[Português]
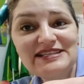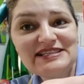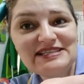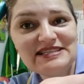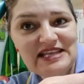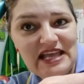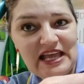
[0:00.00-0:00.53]

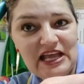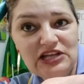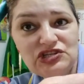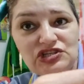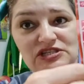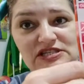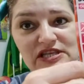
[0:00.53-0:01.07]

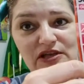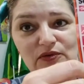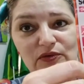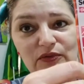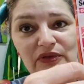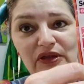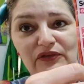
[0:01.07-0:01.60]
7,
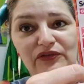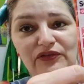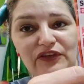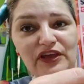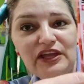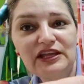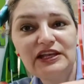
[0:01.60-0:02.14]

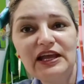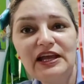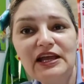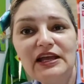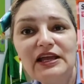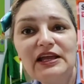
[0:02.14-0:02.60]
segunda-feira,